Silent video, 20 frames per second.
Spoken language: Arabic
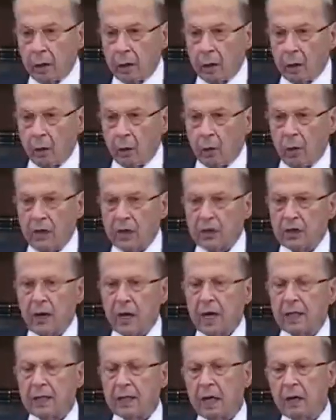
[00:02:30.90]

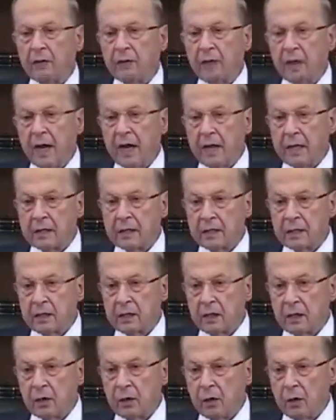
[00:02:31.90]
وجهت الفريز
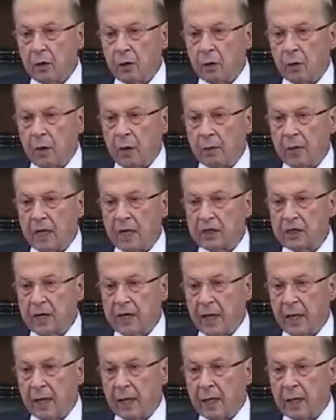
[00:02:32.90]

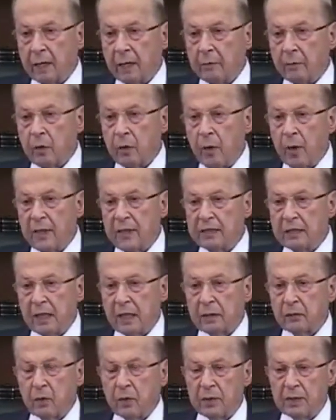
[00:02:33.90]
ومارشال
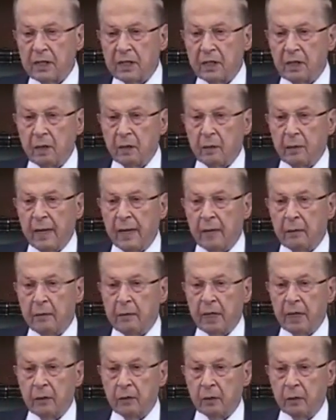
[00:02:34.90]
بواسطة وزير المال
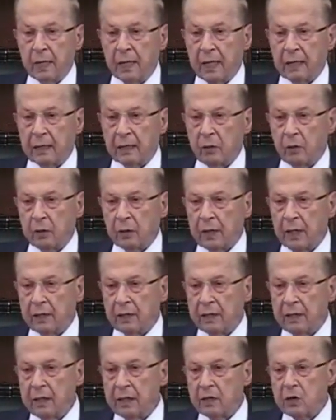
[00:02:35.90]

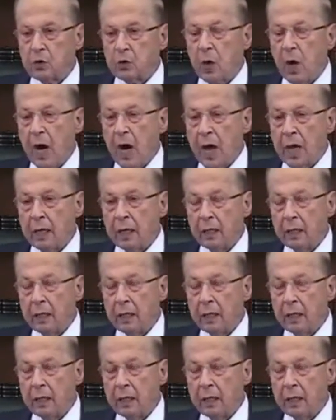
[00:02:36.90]
133 سؤال